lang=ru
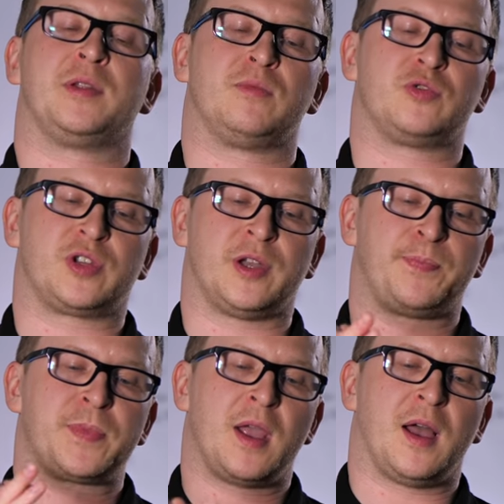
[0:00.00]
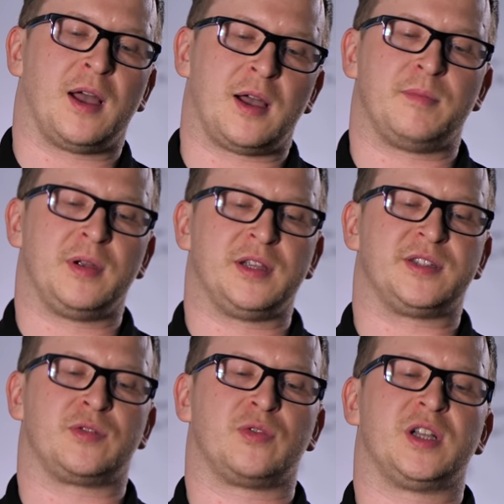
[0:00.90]
Потому что э, были
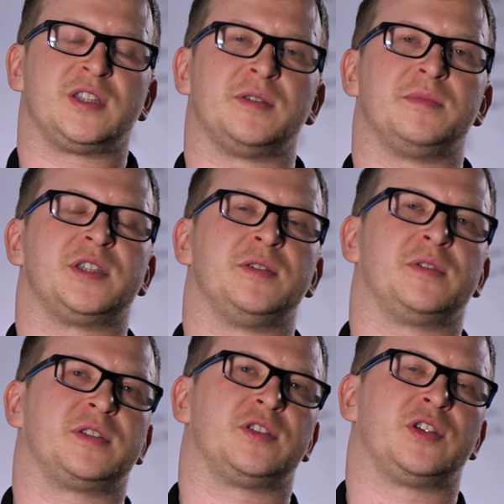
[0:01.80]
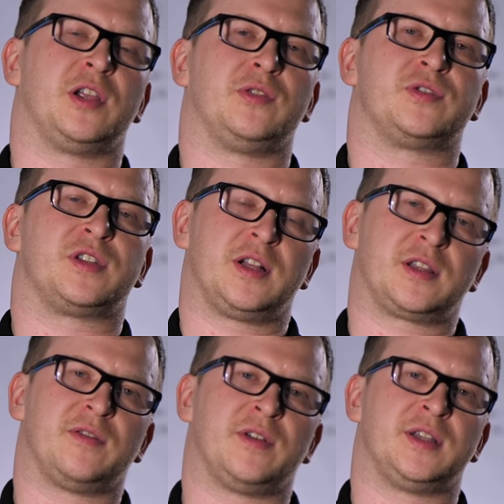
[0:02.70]
ситуации, мы с ними, к сожалению,
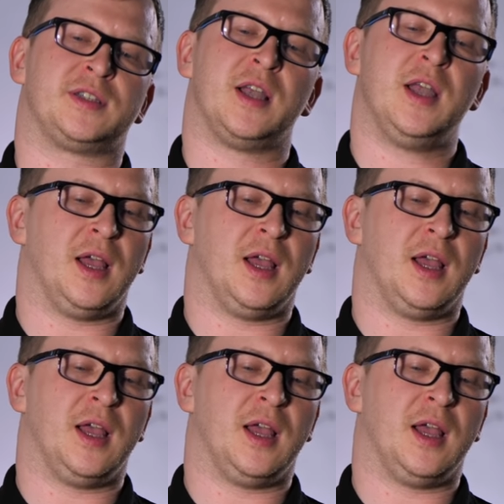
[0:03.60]
сталкивались.